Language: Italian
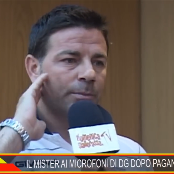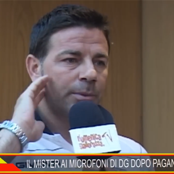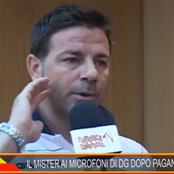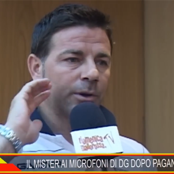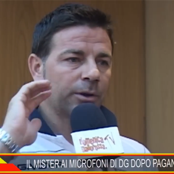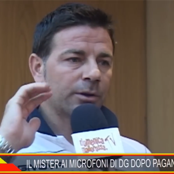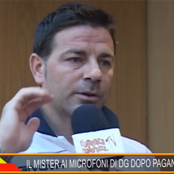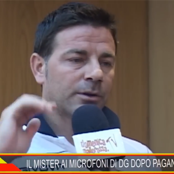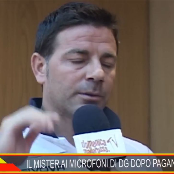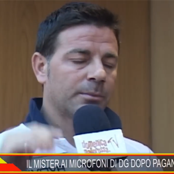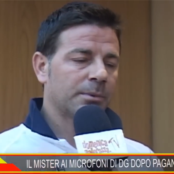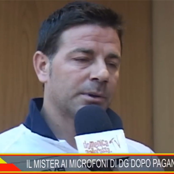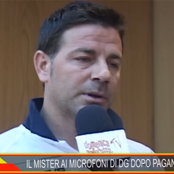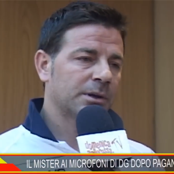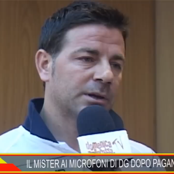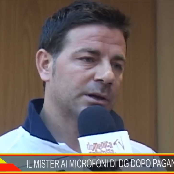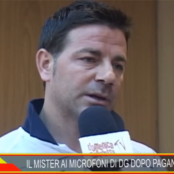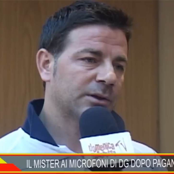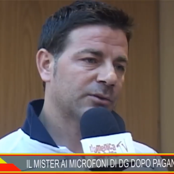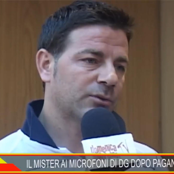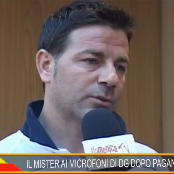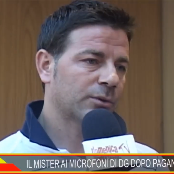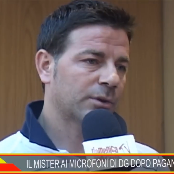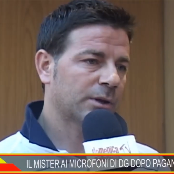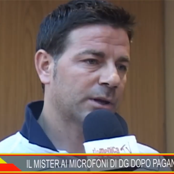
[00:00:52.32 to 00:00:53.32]
porta, per il
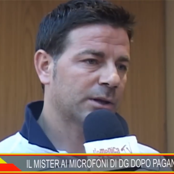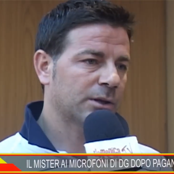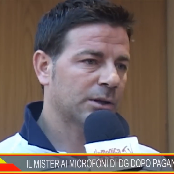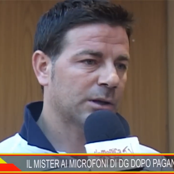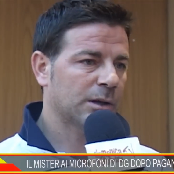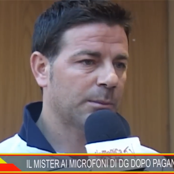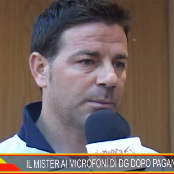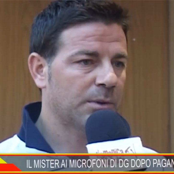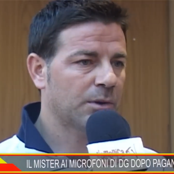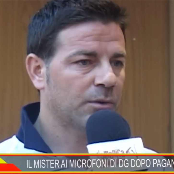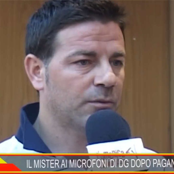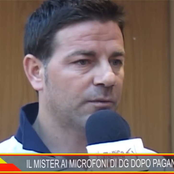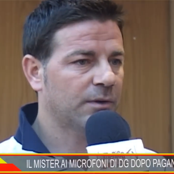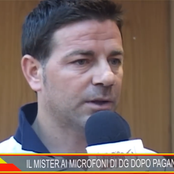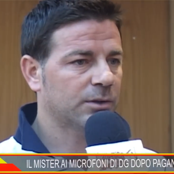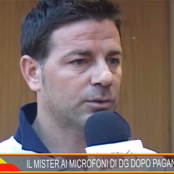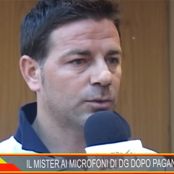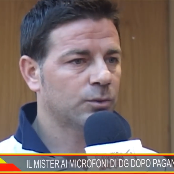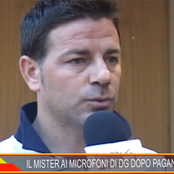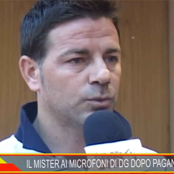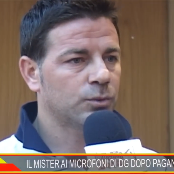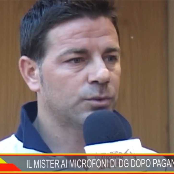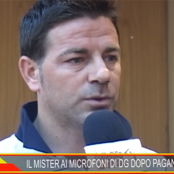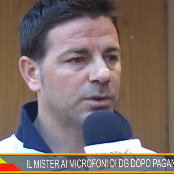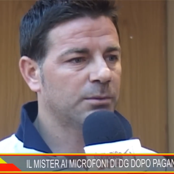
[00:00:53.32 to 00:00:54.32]
resto credo che abbiano
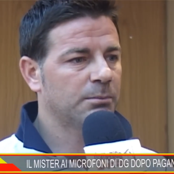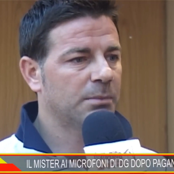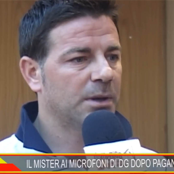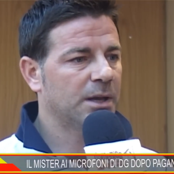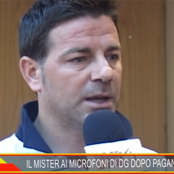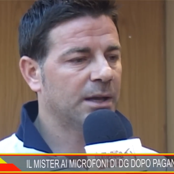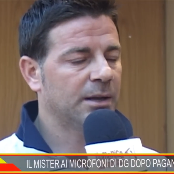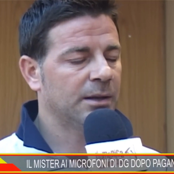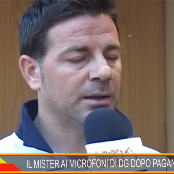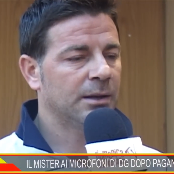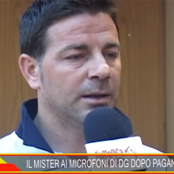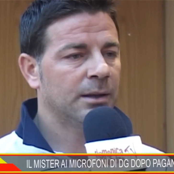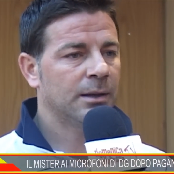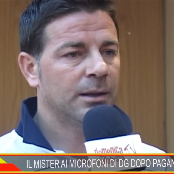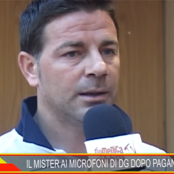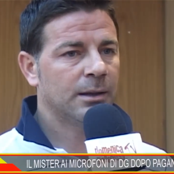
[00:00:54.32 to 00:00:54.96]
fatto tutti bene.